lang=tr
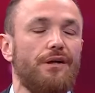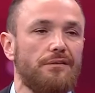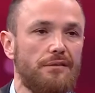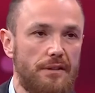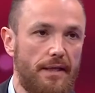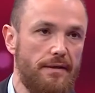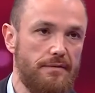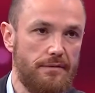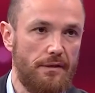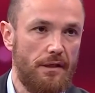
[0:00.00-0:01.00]
Lille
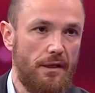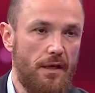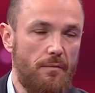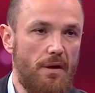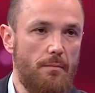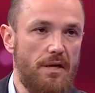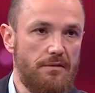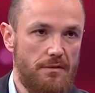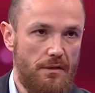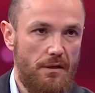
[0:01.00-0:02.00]
getirdi.
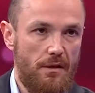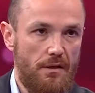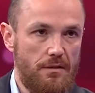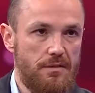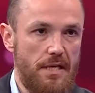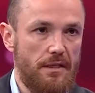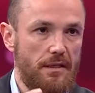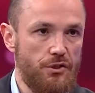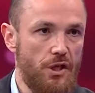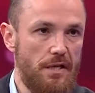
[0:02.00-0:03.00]
Mehmet Zeki
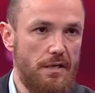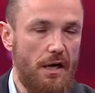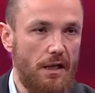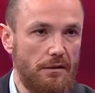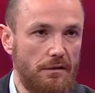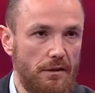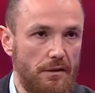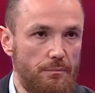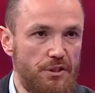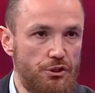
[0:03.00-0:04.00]
Çelik'i aldı,
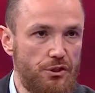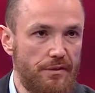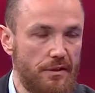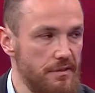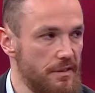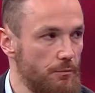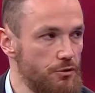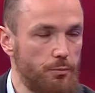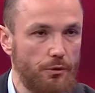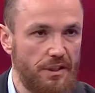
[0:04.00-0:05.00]
birincilikten İstanbul
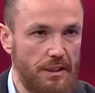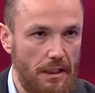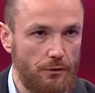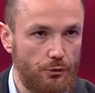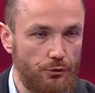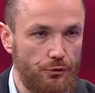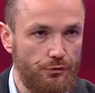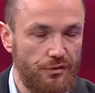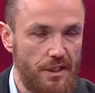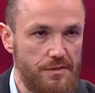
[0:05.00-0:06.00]
Spor'da kiralık oynuyordu,
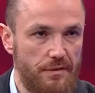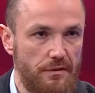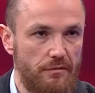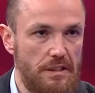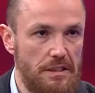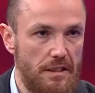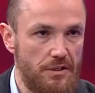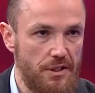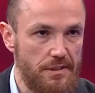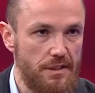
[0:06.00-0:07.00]
transfer etti ve Lille'i
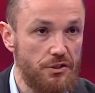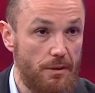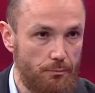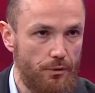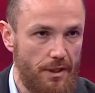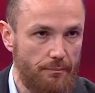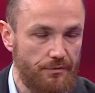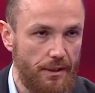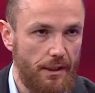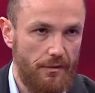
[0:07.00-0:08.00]
geçen sene şampiyon
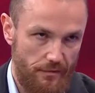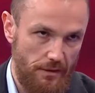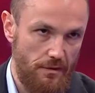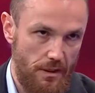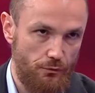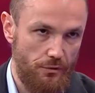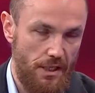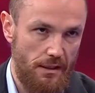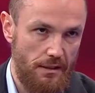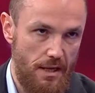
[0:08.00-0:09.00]
yaptı teknik direktörün de
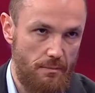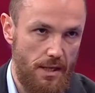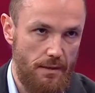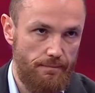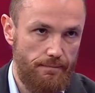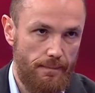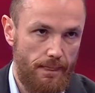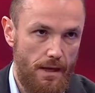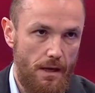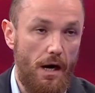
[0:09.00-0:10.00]
hakkını yemeyelim.
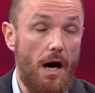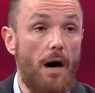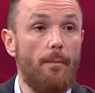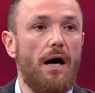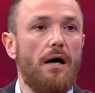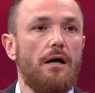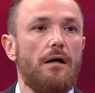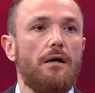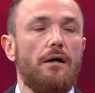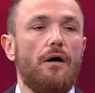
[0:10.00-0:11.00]
İşte orada Ama,
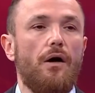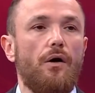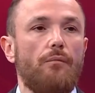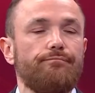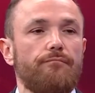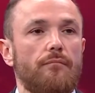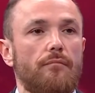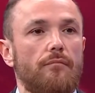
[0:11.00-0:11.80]
orada ilişki çok önemli işte.